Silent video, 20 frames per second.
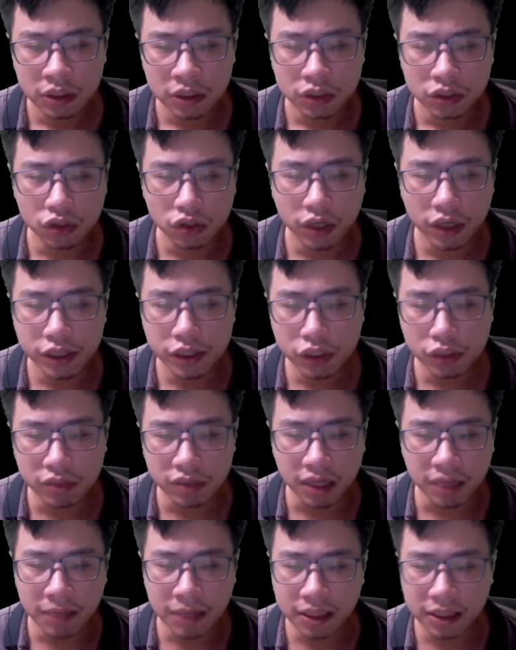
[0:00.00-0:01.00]
Cho nên trong
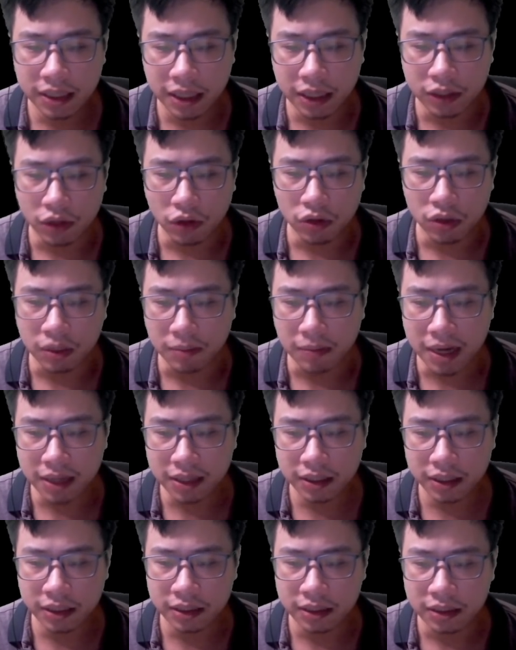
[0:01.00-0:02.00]
nháy mắt khi hắn có được bát
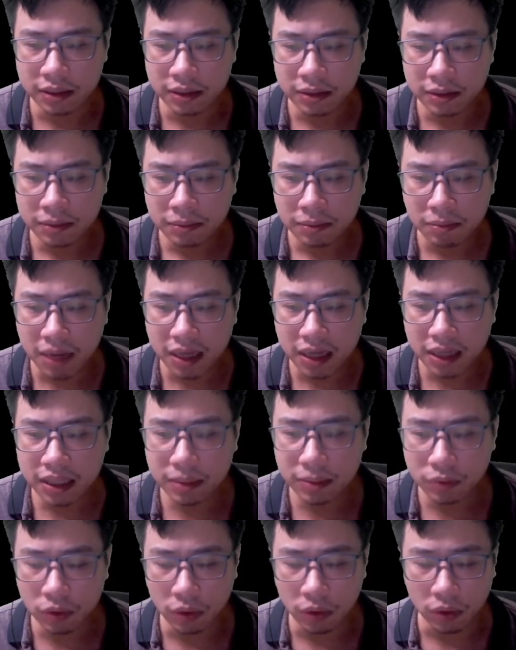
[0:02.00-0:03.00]
tinh, bát kiếp
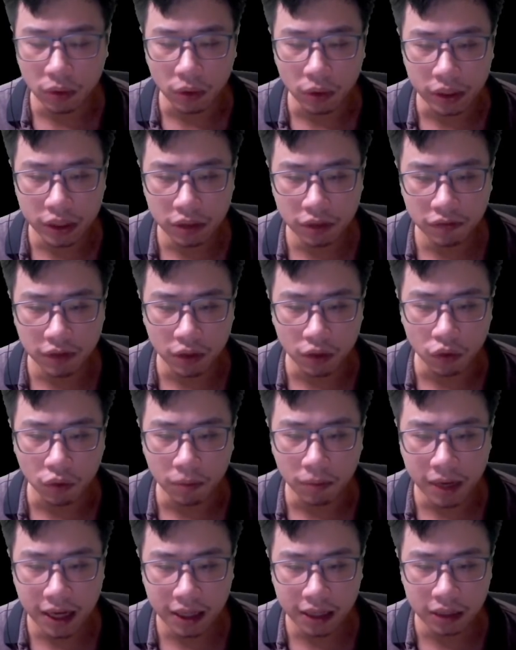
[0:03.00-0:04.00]
của cổ yêu và cổ
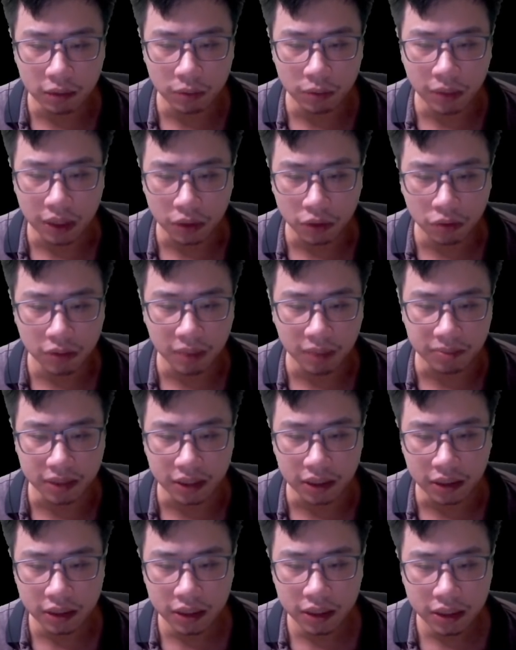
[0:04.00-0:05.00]
ma đồng loạt cũng ập
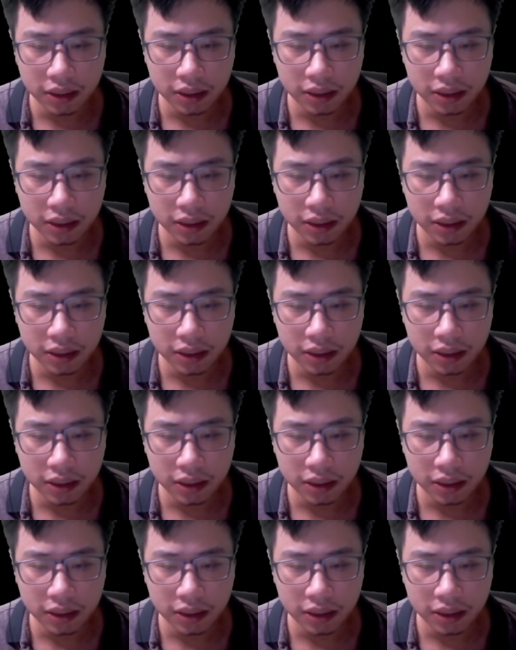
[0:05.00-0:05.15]
tới.